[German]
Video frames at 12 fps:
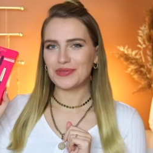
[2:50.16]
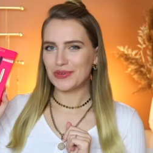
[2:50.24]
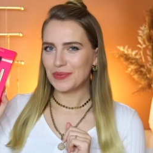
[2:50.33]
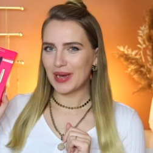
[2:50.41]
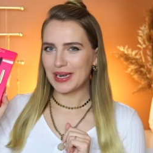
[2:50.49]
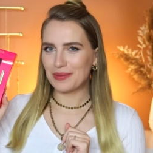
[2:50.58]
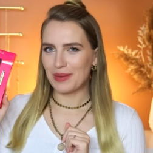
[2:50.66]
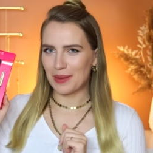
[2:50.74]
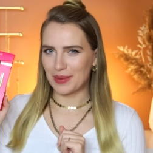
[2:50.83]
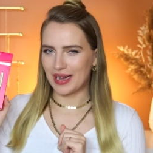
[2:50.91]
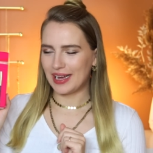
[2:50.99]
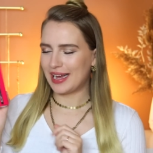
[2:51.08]
Für meine
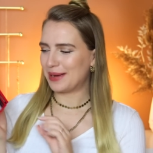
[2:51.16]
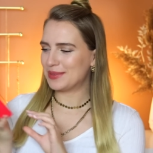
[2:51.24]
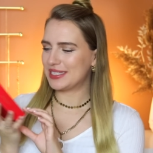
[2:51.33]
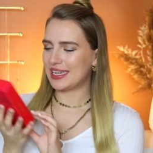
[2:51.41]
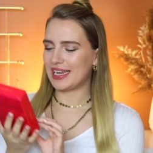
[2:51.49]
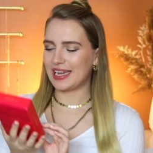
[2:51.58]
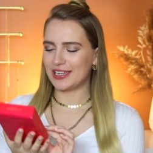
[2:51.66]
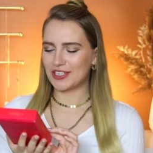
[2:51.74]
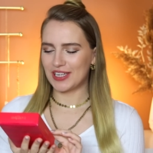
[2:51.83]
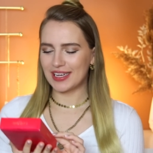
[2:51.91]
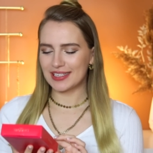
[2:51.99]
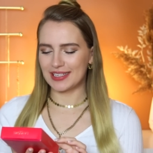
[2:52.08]
Mama habe ich dann ein
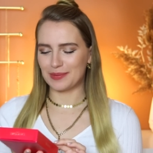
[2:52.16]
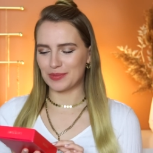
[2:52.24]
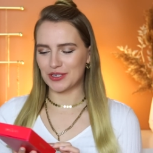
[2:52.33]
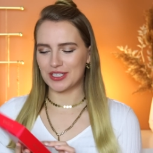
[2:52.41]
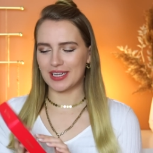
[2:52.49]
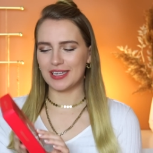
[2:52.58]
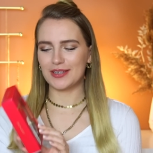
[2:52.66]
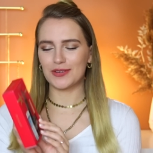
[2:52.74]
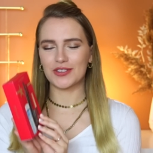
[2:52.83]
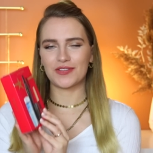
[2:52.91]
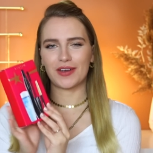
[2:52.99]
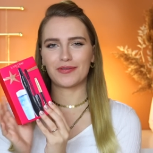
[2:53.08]
Geschenkset bestellt
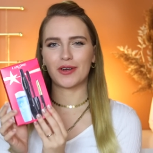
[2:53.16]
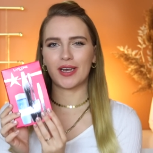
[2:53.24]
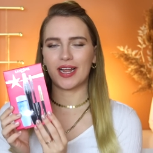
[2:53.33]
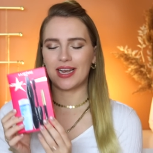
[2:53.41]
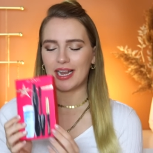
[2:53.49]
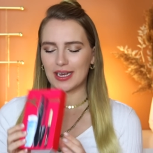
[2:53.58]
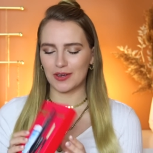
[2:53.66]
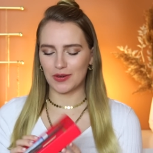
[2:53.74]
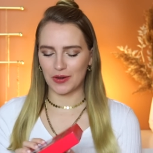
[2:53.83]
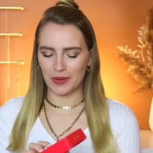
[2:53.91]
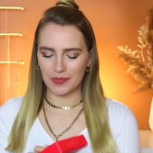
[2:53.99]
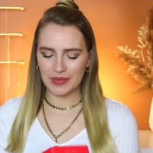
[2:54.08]
und zwar von
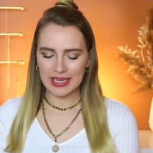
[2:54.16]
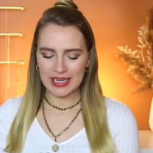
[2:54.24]
Lancôme.